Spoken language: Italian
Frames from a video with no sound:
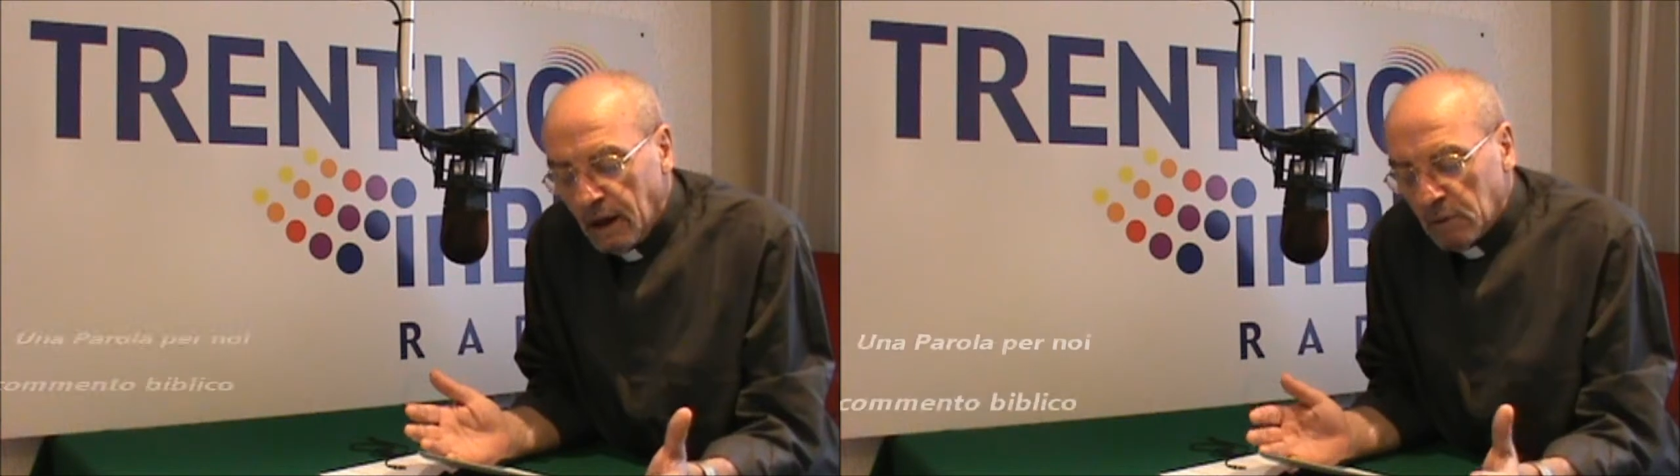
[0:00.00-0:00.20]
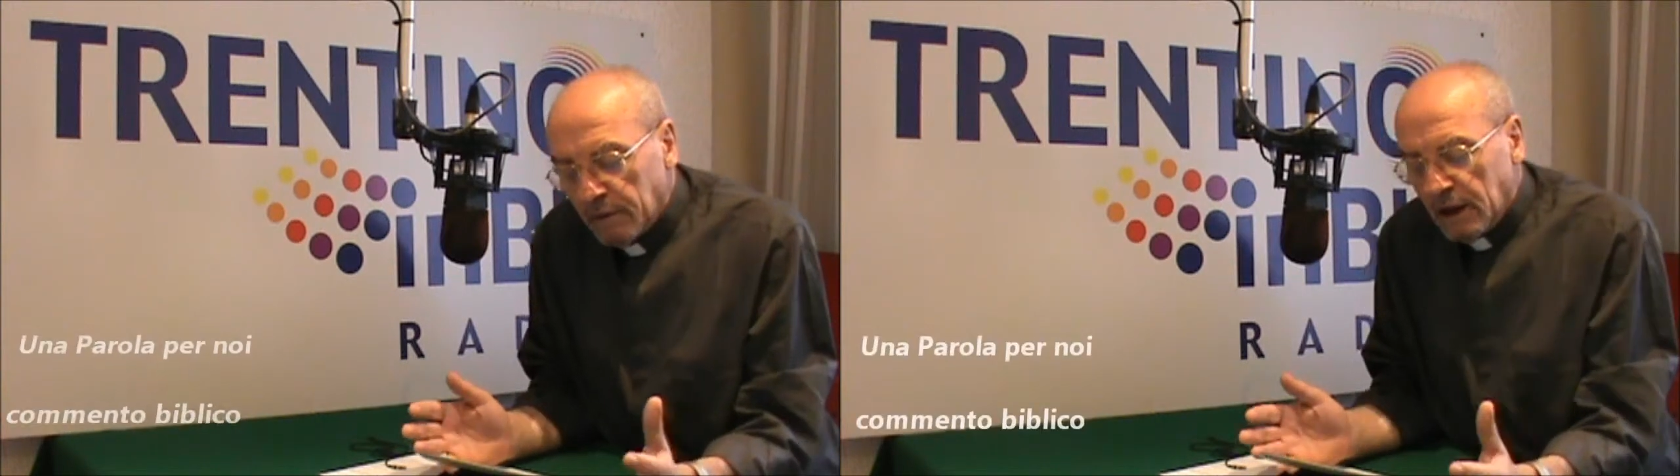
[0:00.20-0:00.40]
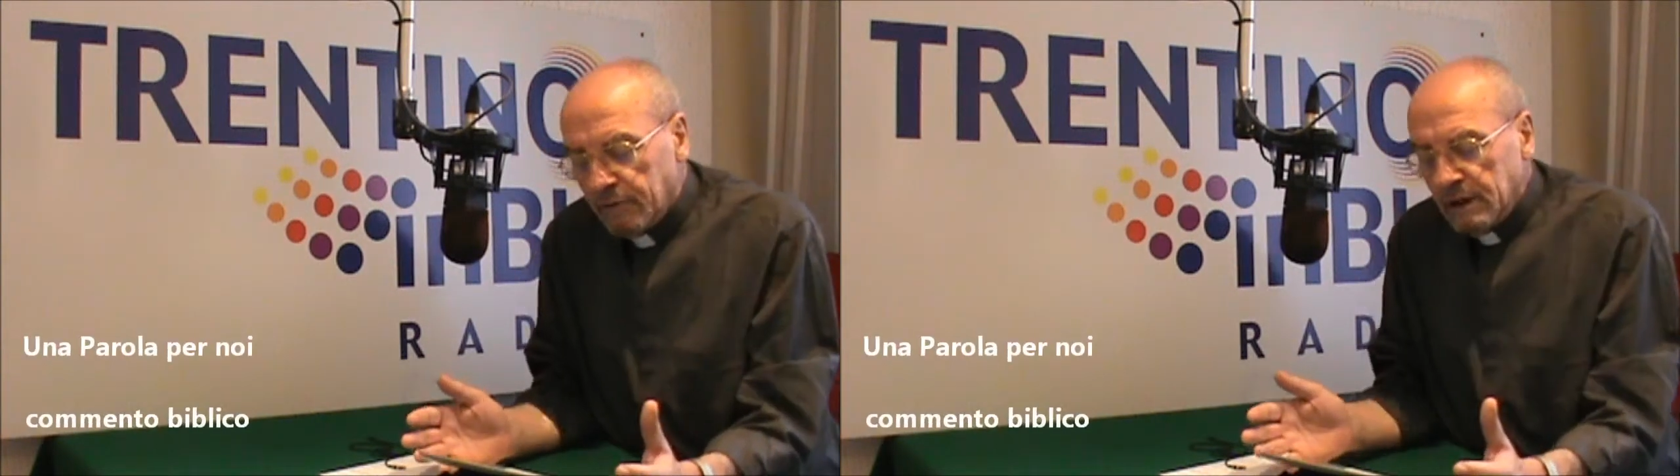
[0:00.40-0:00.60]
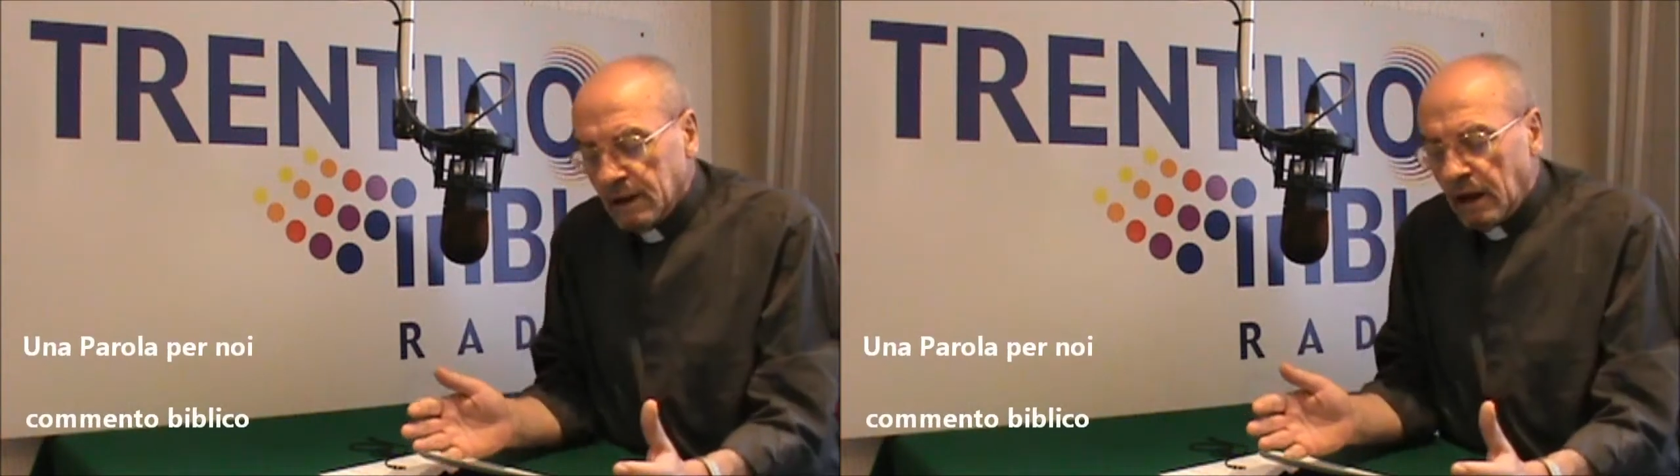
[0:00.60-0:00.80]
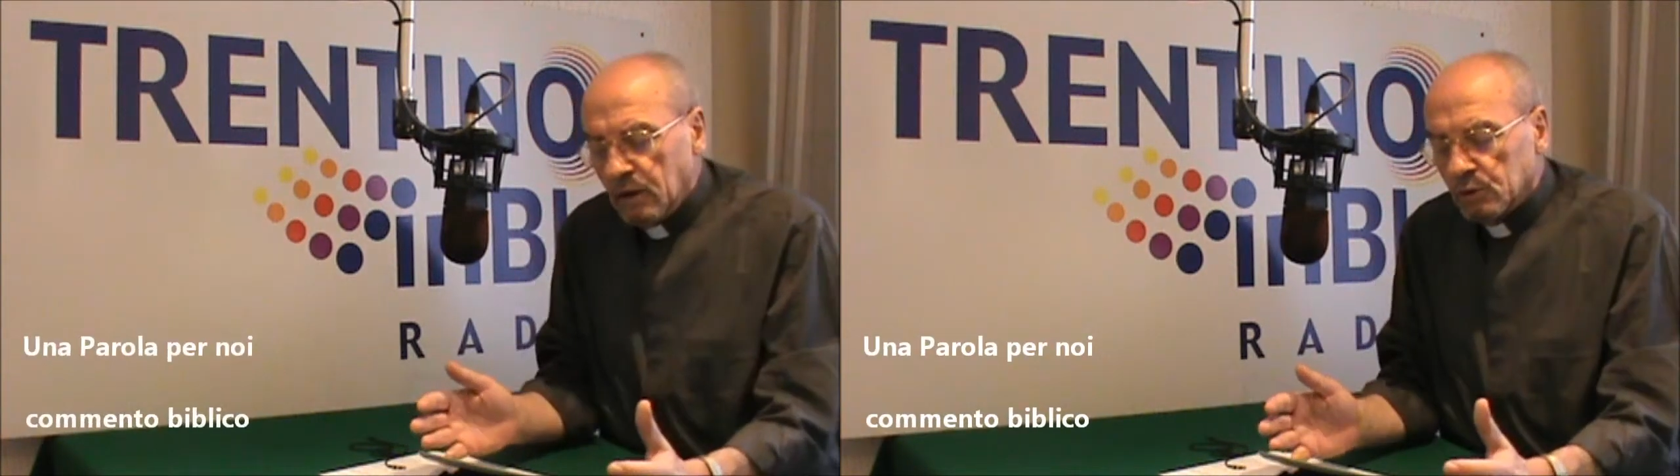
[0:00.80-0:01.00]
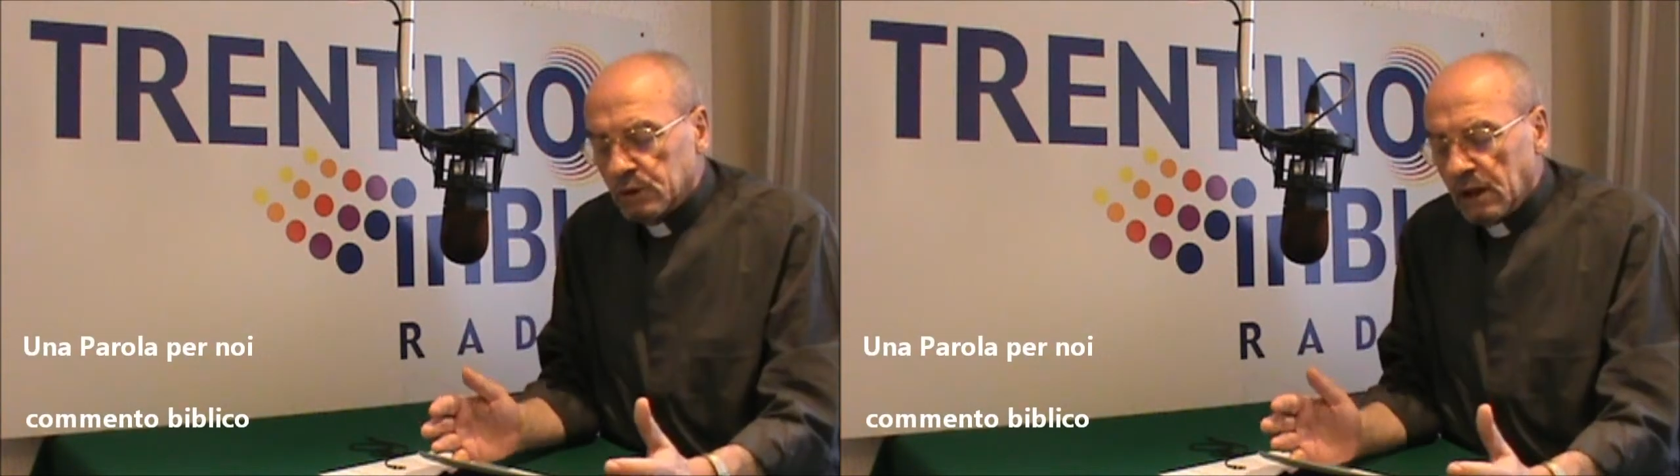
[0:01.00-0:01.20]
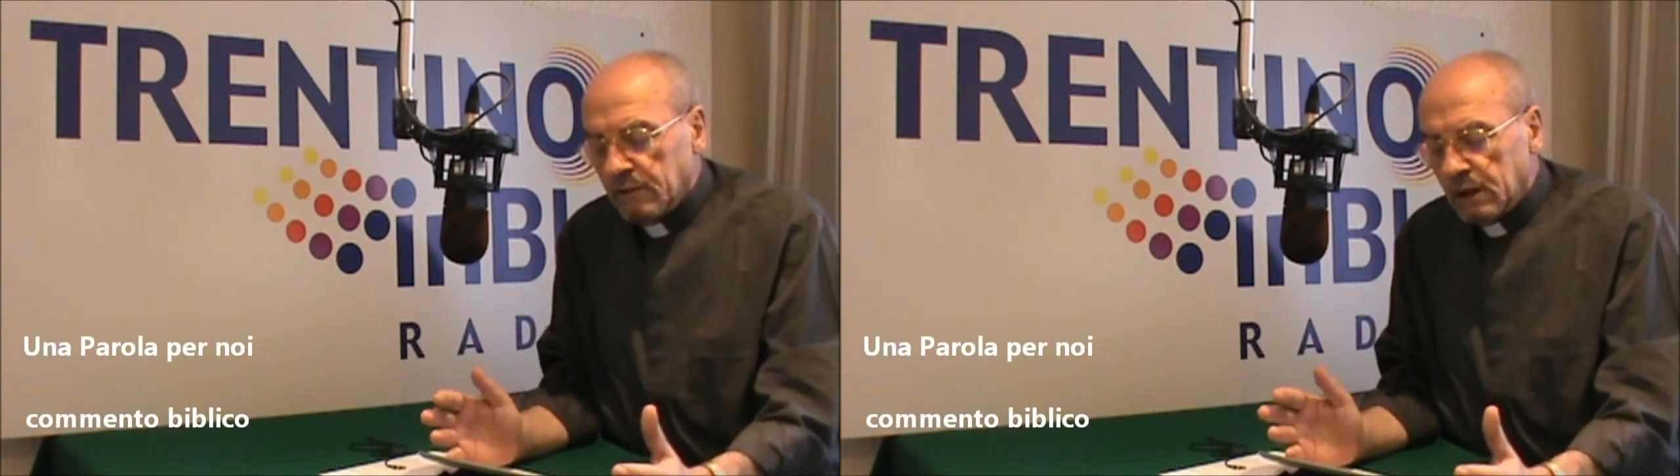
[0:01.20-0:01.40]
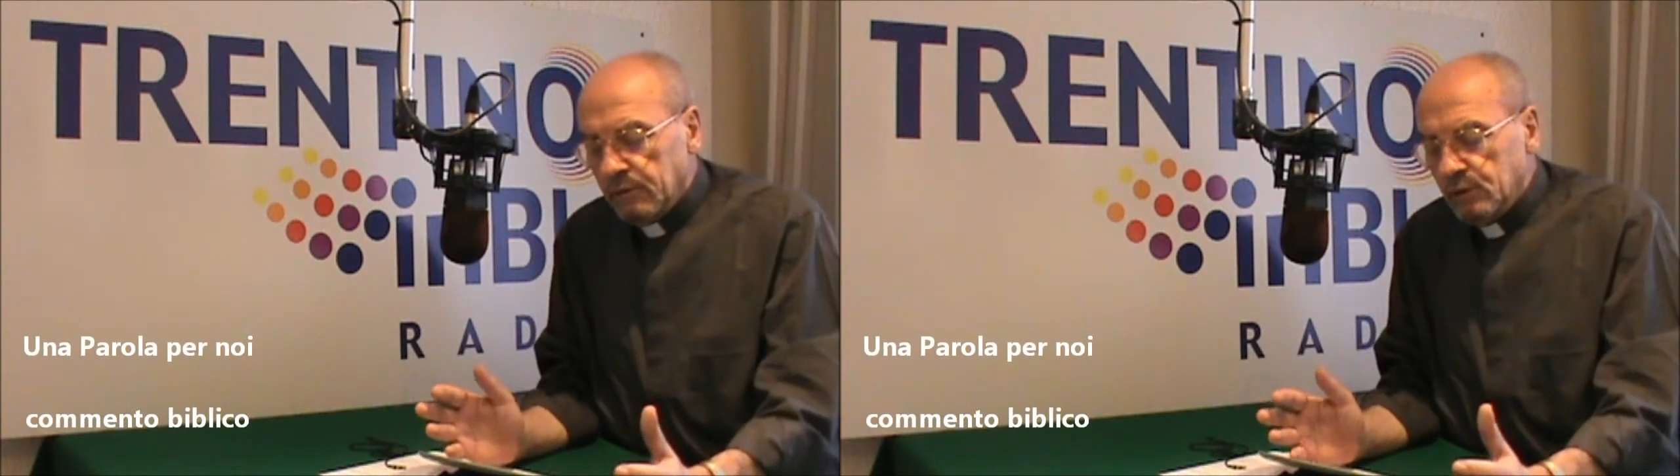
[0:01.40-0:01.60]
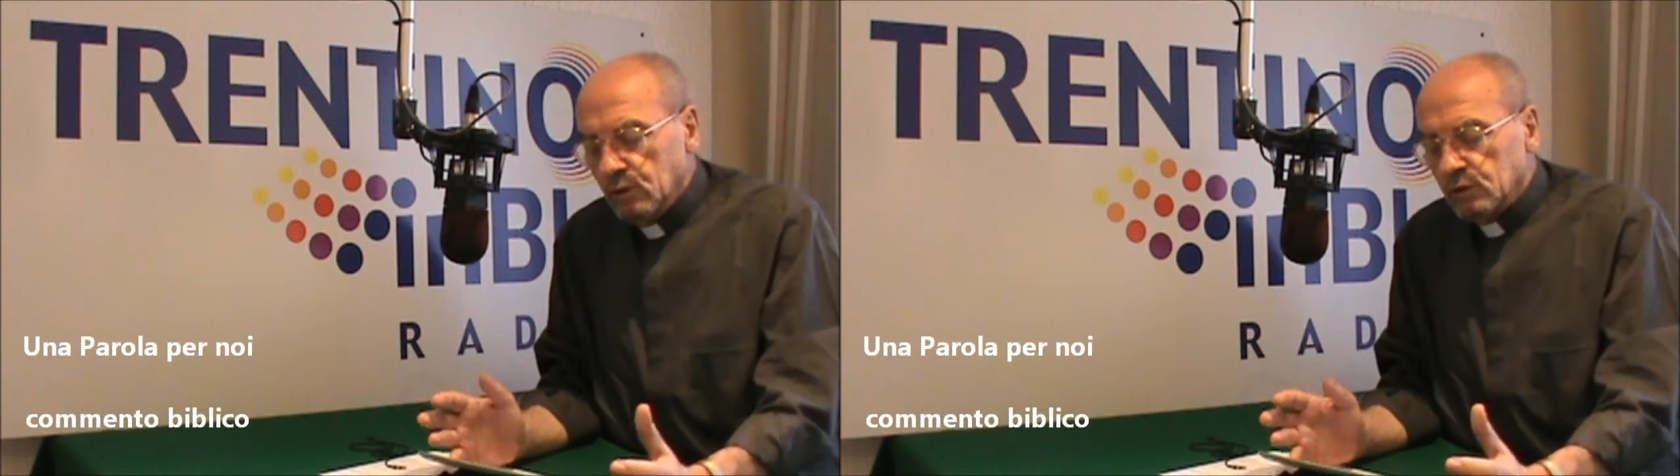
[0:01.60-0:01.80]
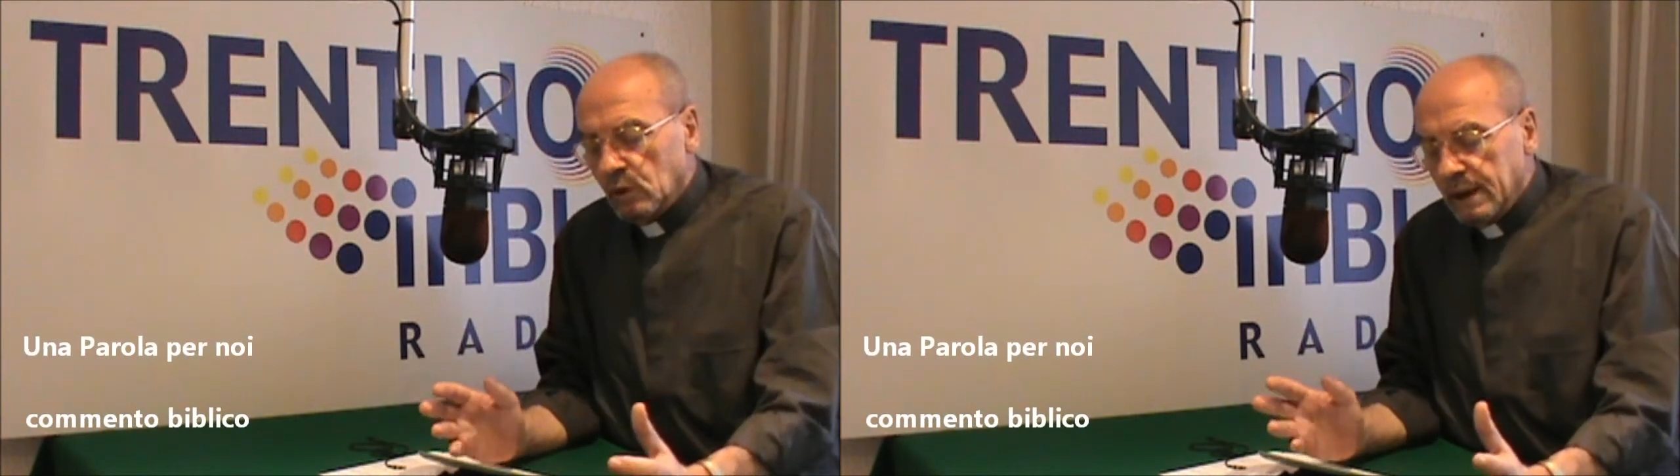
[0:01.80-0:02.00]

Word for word: ma via via che incontrava rifiuto,